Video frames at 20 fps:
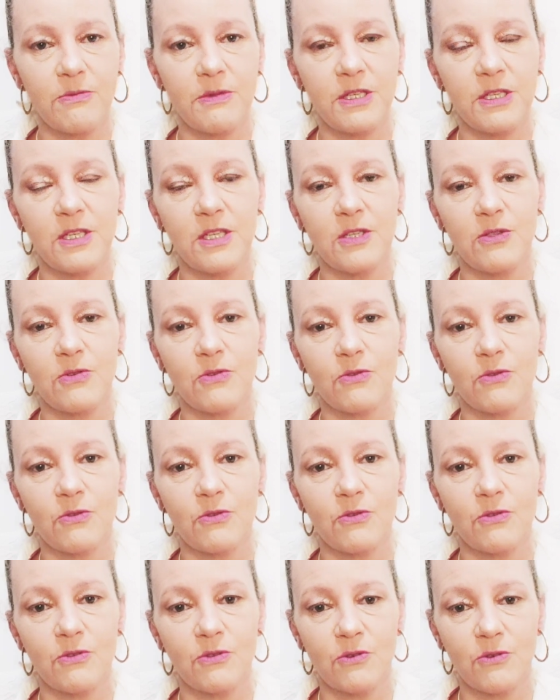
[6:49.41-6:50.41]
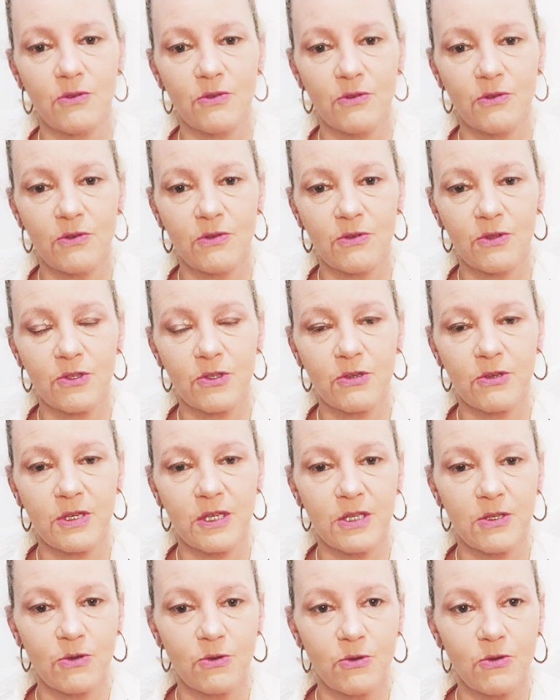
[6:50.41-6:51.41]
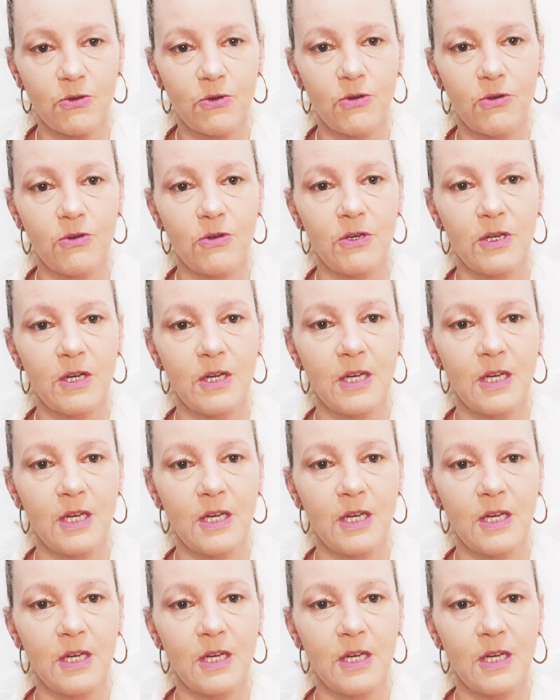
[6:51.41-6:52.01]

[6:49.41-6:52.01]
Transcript: menino sonhador,